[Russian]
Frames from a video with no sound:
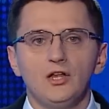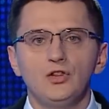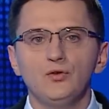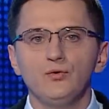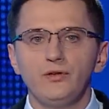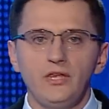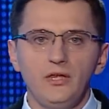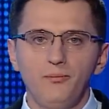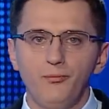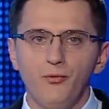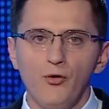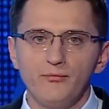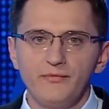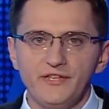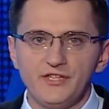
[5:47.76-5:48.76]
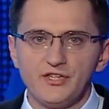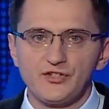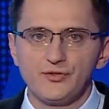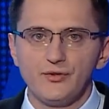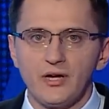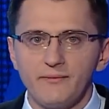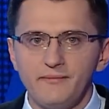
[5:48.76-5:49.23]
Ну и помните,
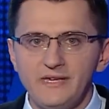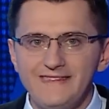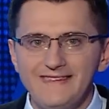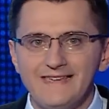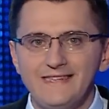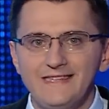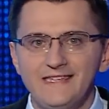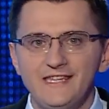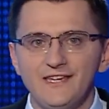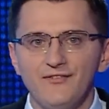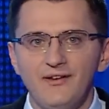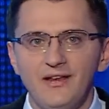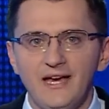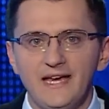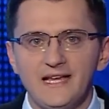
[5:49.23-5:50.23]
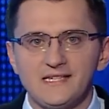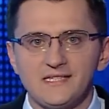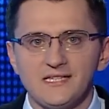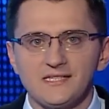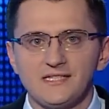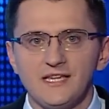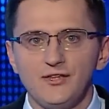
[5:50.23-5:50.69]
что Армения не
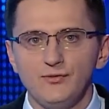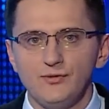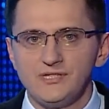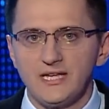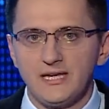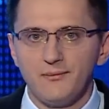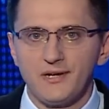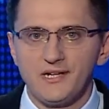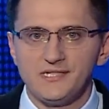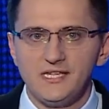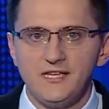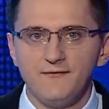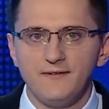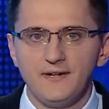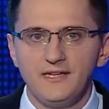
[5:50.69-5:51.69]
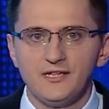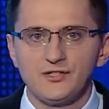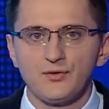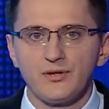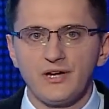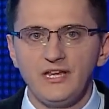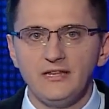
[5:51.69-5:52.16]
является союзником России в войне
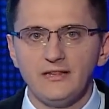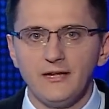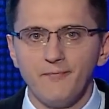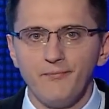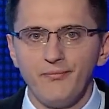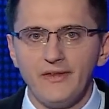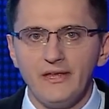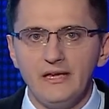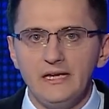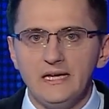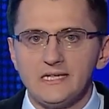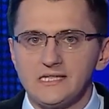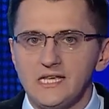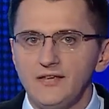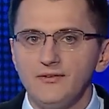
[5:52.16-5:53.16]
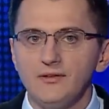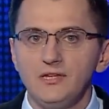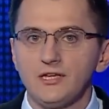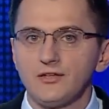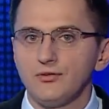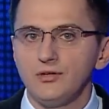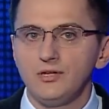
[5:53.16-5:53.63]
с Украиной. Заявил
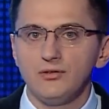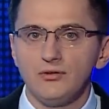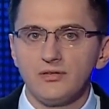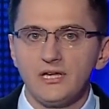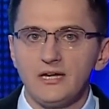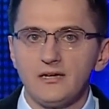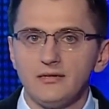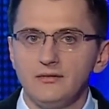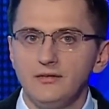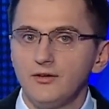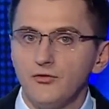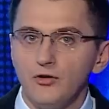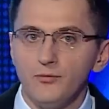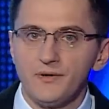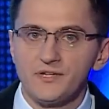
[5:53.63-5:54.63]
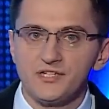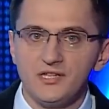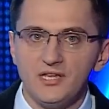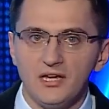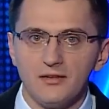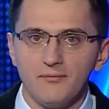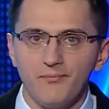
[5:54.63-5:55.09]
никто иной, как Никол
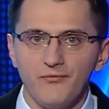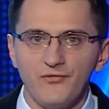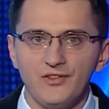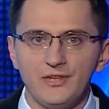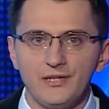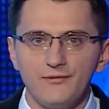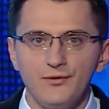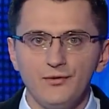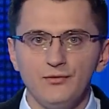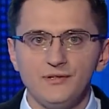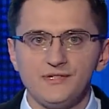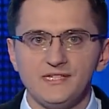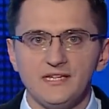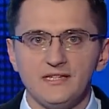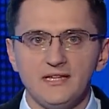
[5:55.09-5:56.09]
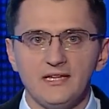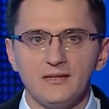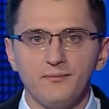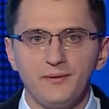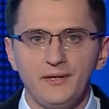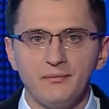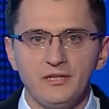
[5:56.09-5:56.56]
Пашинян в интервью
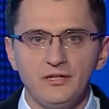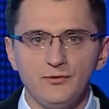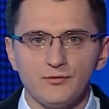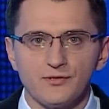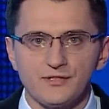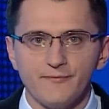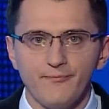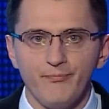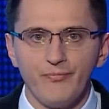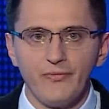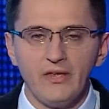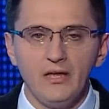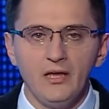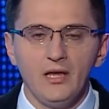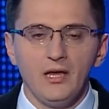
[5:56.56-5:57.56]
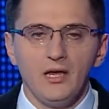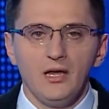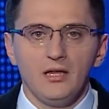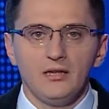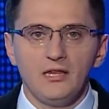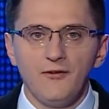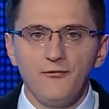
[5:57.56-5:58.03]
CNN Prima News.
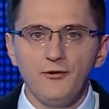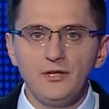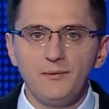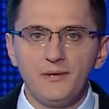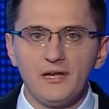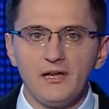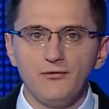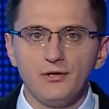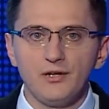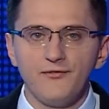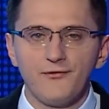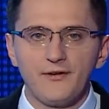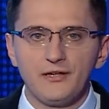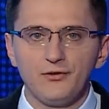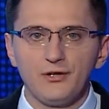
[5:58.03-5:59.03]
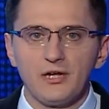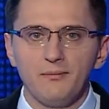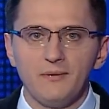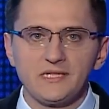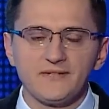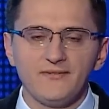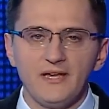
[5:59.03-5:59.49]
На фоне переговоров, в которых
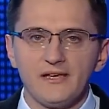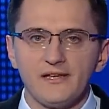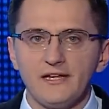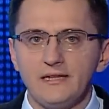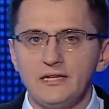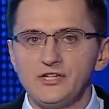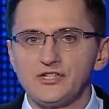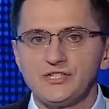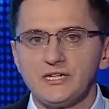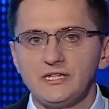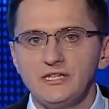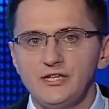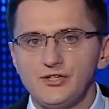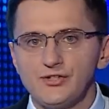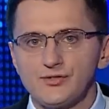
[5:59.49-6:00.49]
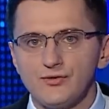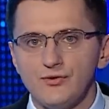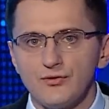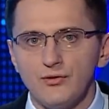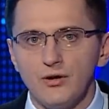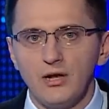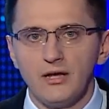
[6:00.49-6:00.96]
Москва играет
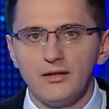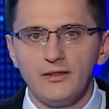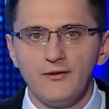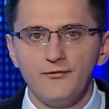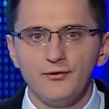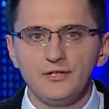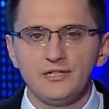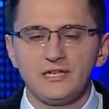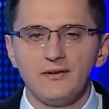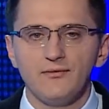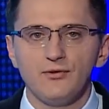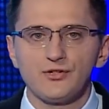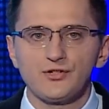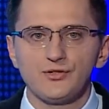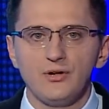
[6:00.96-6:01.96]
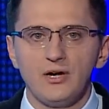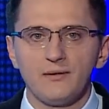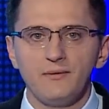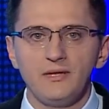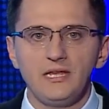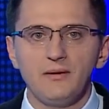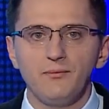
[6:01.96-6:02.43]
техническую роль, на фоне того, что
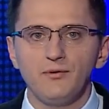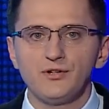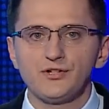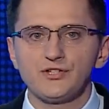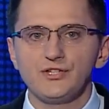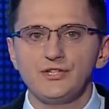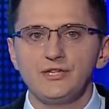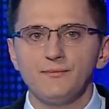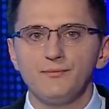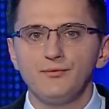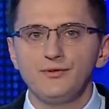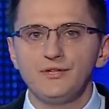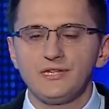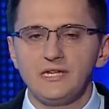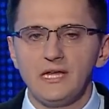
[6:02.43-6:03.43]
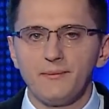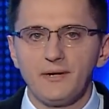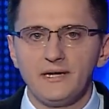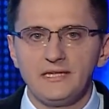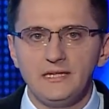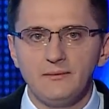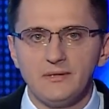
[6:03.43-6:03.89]
Армении больше не будет
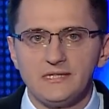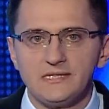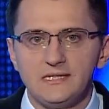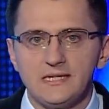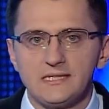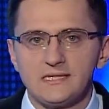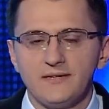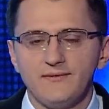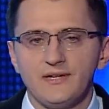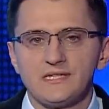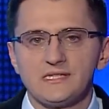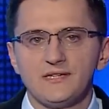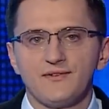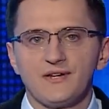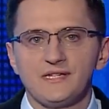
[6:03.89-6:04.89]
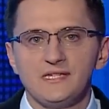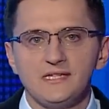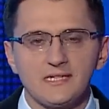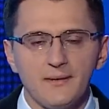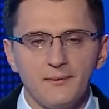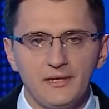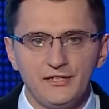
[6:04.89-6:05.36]
необходимости оставаться в
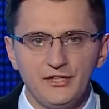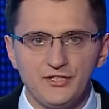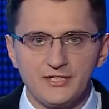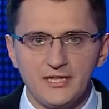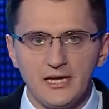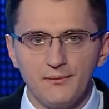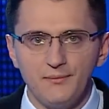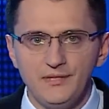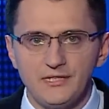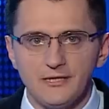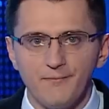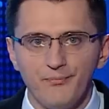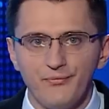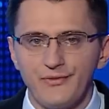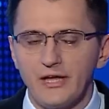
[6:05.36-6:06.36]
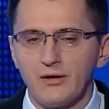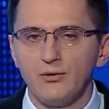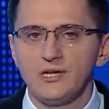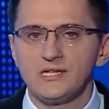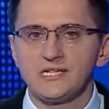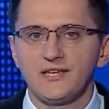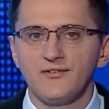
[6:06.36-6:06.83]
российской политической орбите,
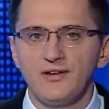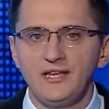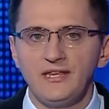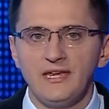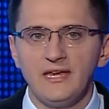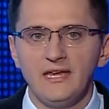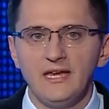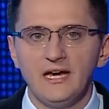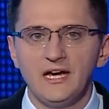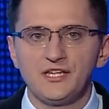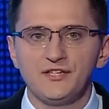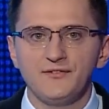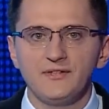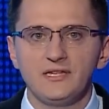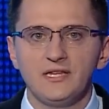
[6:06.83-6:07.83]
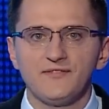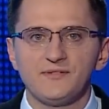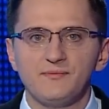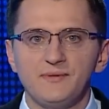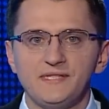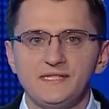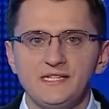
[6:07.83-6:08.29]
такое заявление, очевидно,
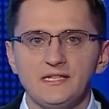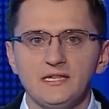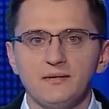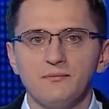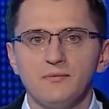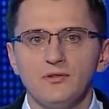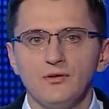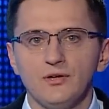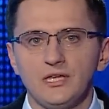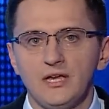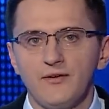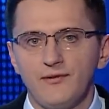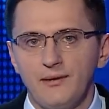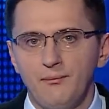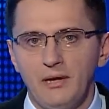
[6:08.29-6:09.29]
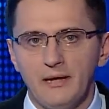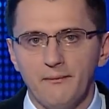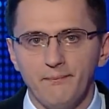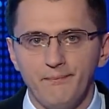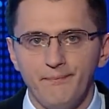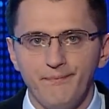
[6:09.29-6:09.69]
взбесило многих в Кремле.